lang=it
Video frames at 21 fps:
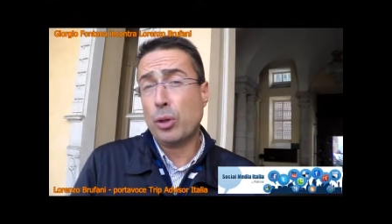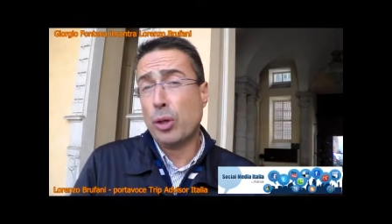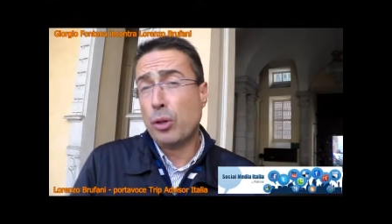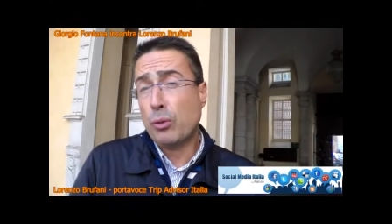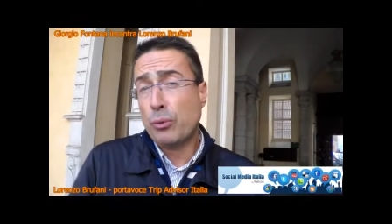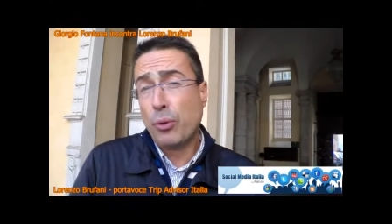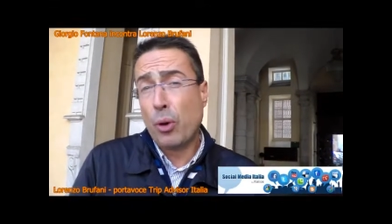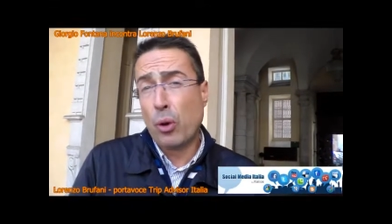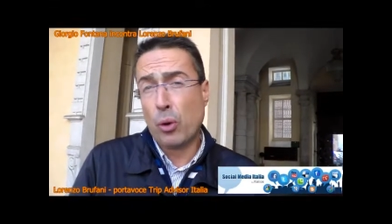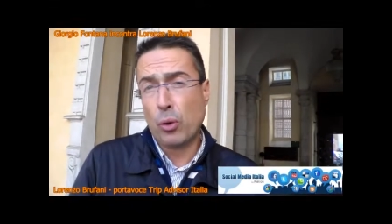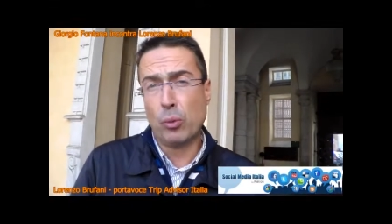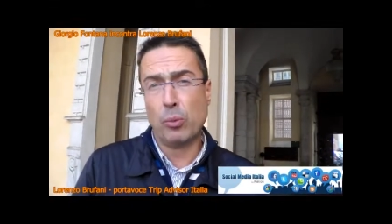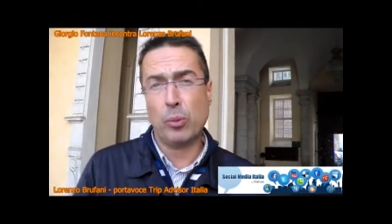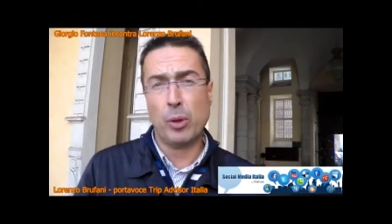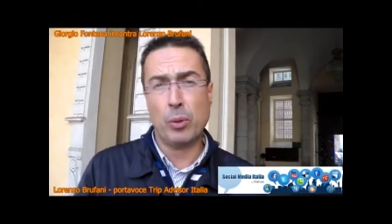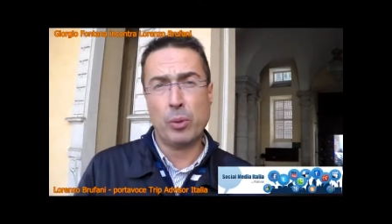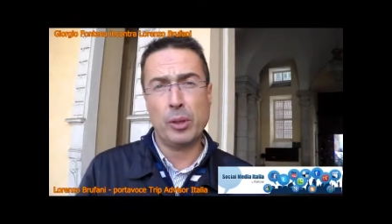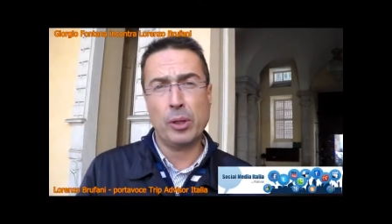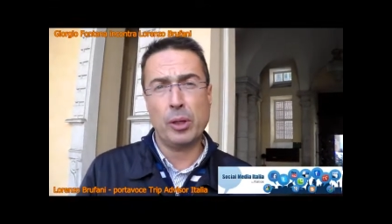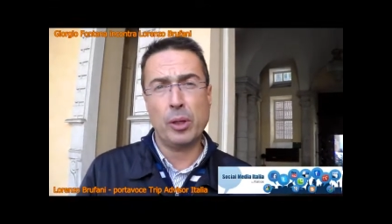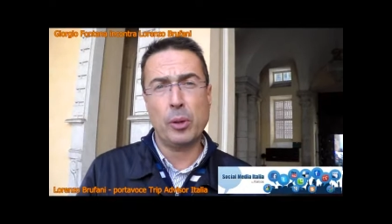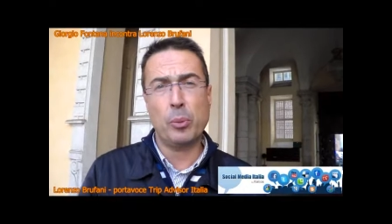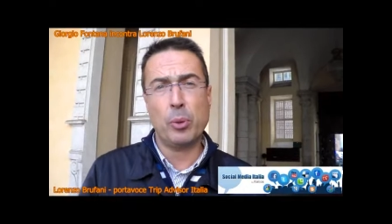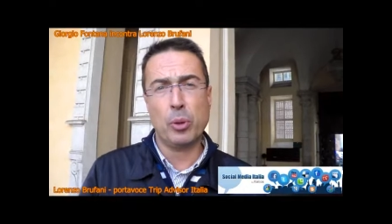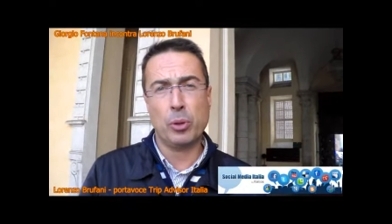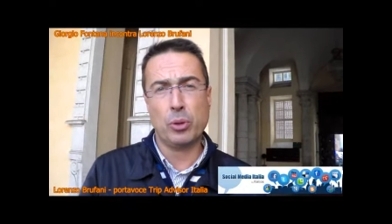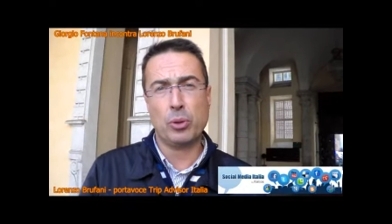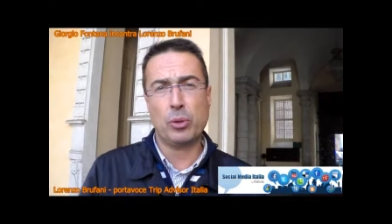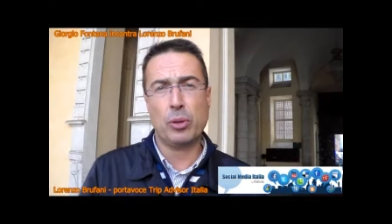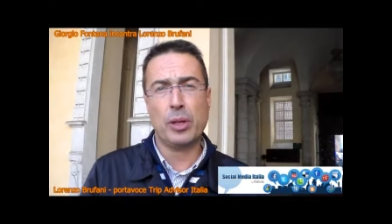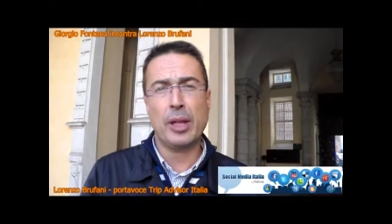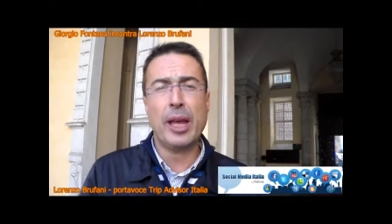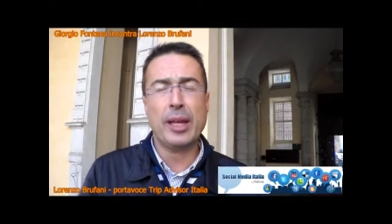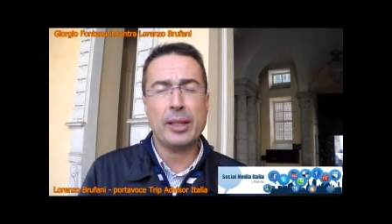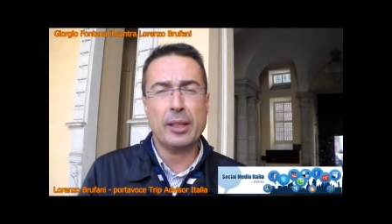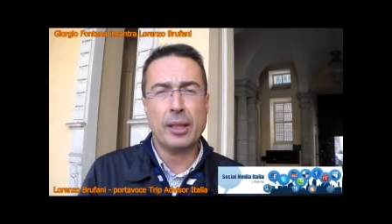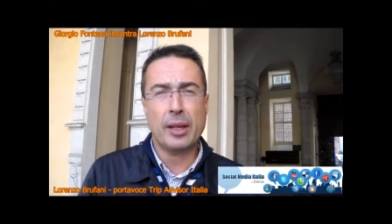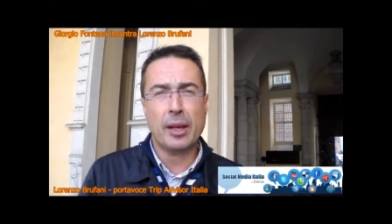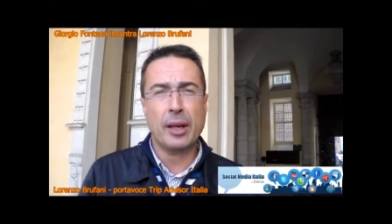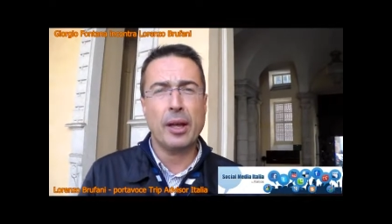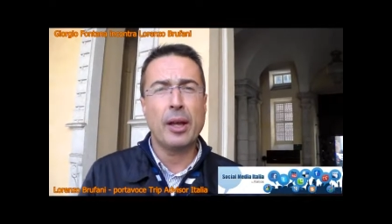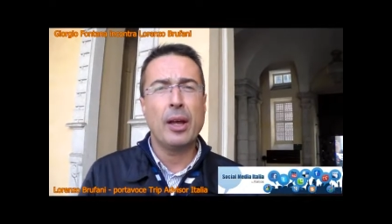Ci sono i forum, quindi io posso
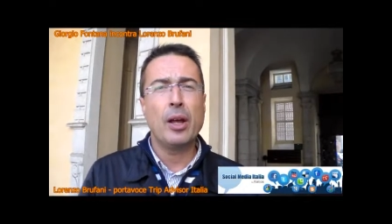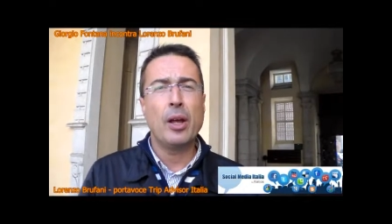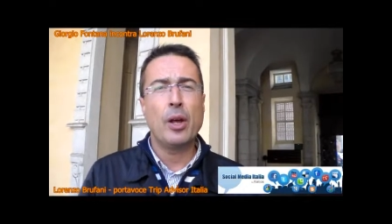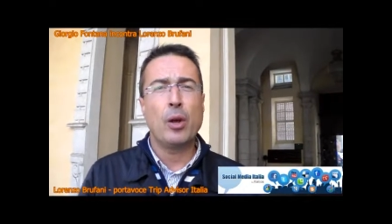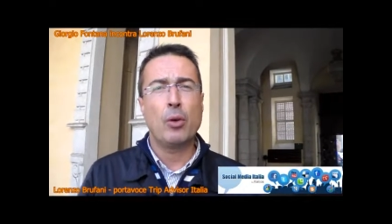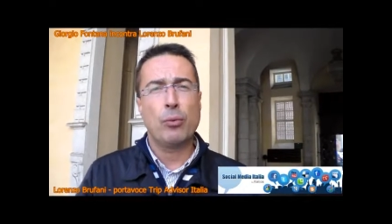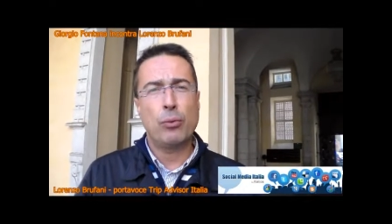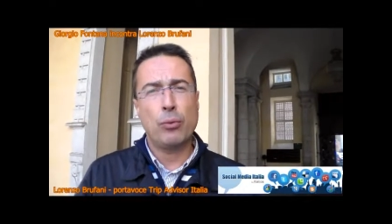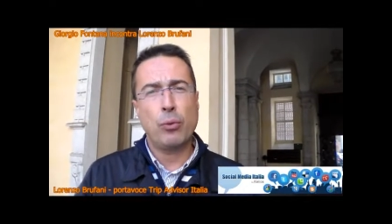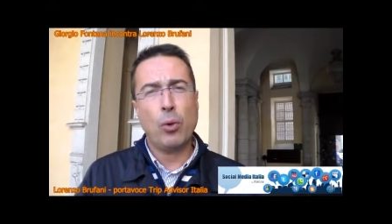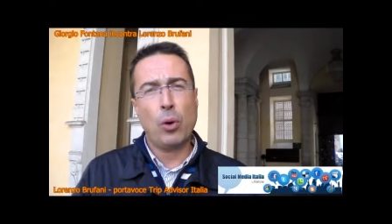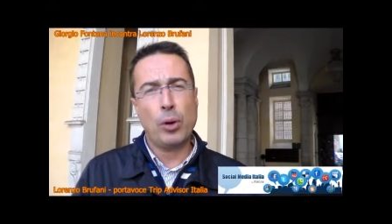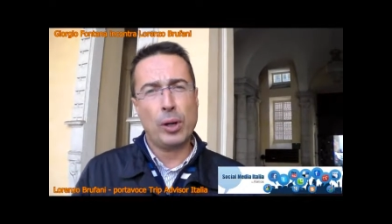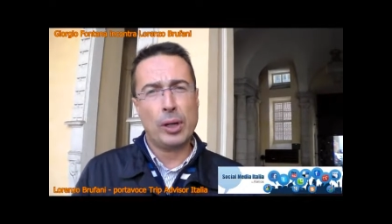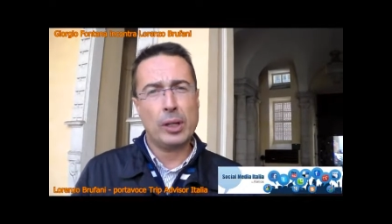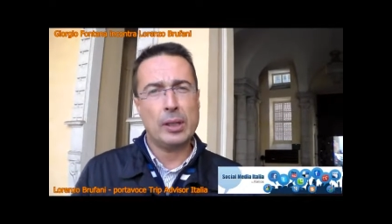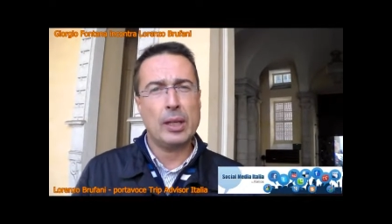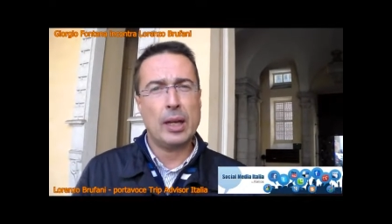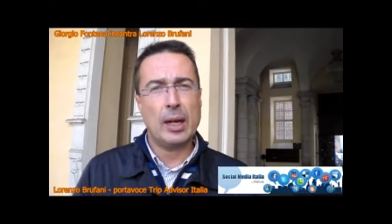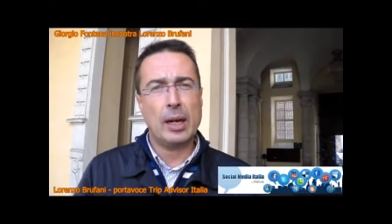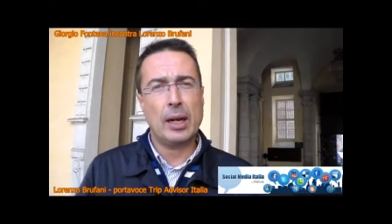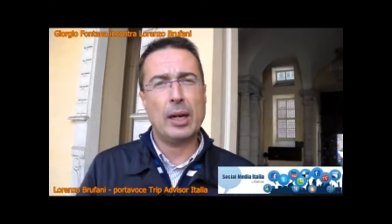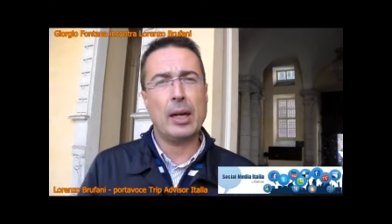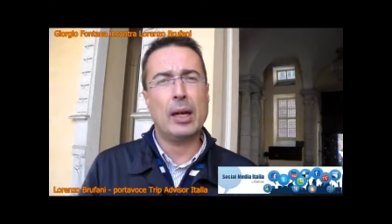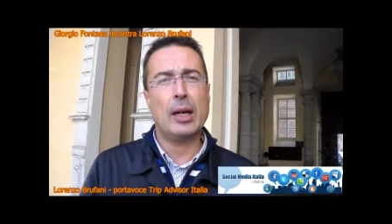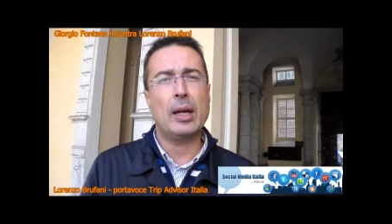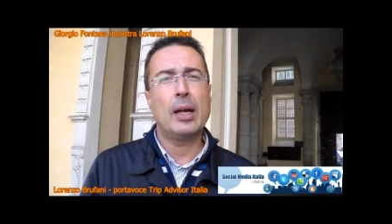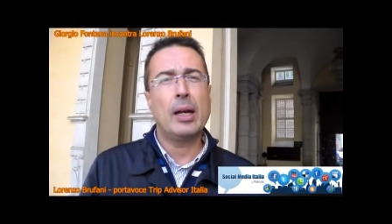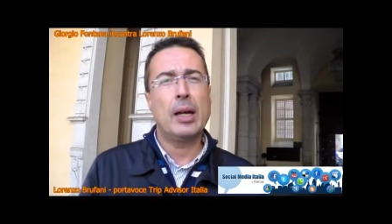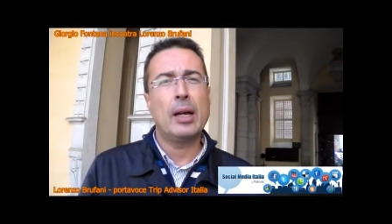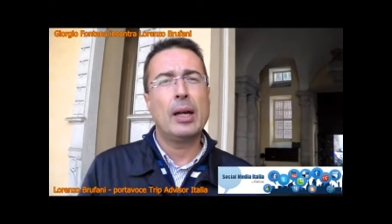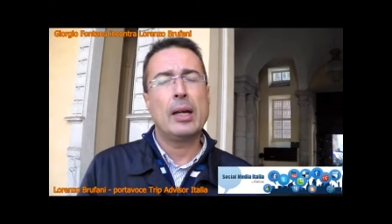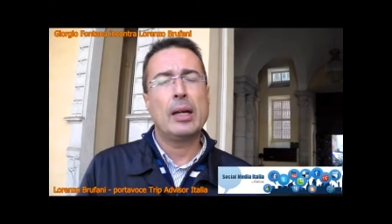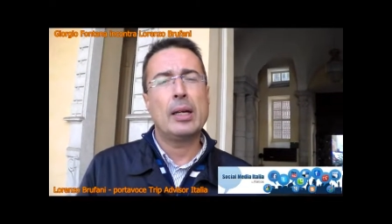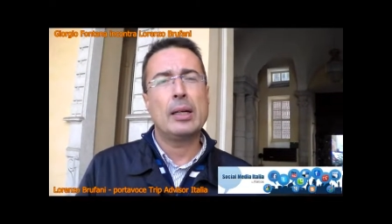chiedere fuori dalla,